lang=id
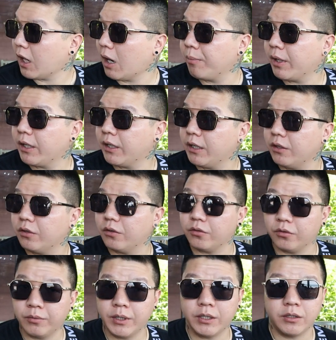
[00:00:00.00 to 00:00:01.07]
rame nih
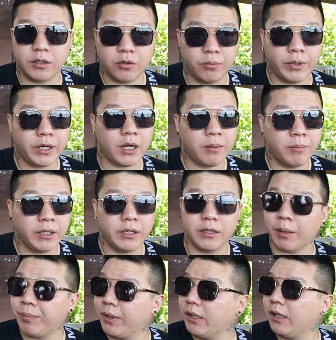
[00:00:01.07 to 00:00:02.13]
lumayan lumayan rame nih
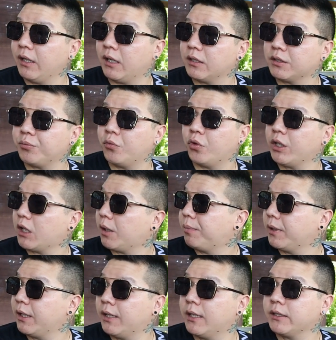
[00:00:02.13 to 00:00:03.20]
tapi ini nggak semuanya ke
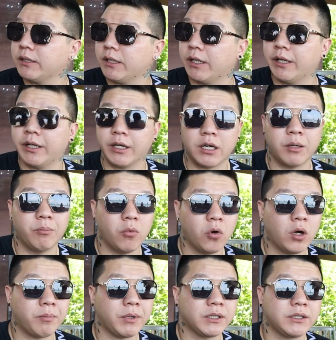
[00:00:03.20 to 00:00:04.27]
Peninda sih ada yang ke
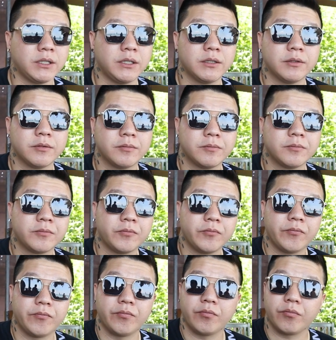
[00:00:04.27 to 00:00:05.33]
Lembongan pasti
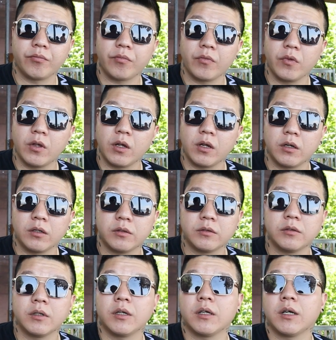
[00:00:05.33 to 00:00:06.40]
oh
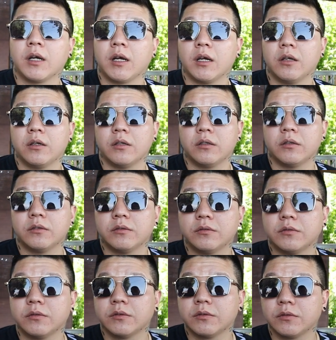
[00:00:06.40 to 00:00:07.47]
by the way
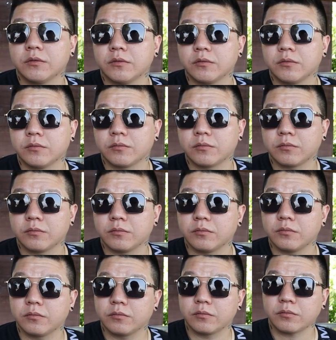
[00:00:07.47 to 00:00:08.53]
kira-kira berapa
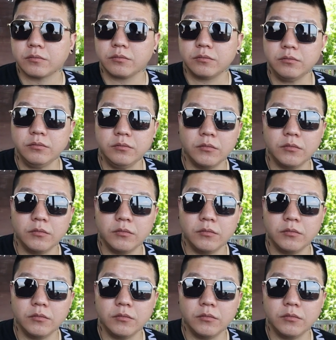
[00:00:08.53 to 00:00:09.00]
untuk per orang